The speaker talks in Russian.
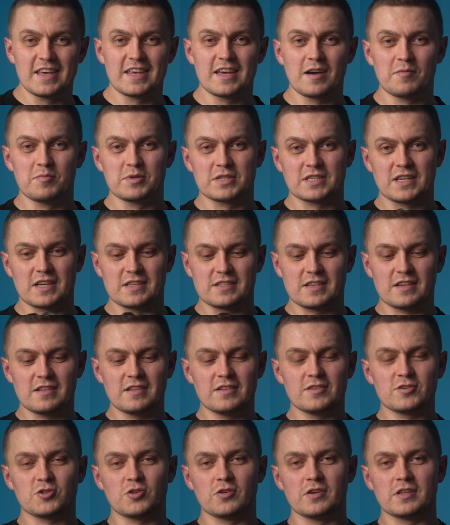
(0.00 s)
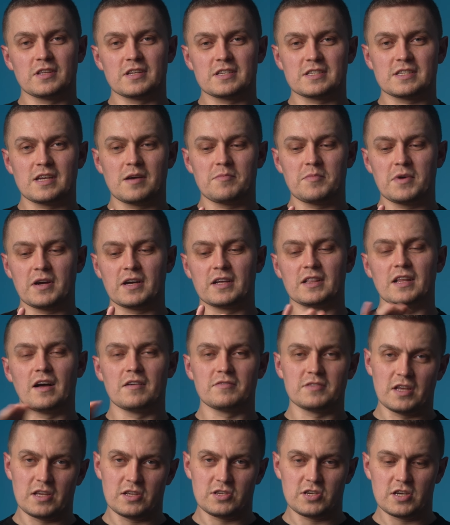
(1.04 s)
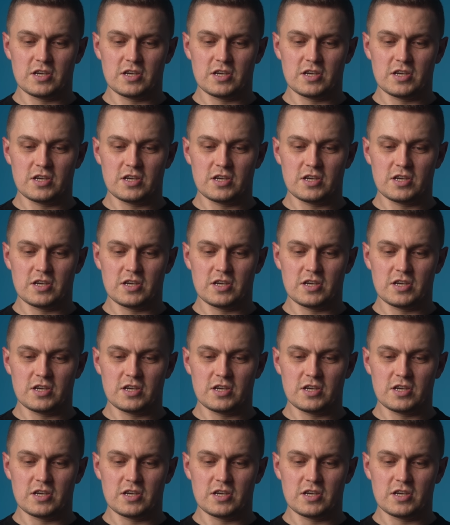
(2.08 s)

я бы сказал, что это самая главная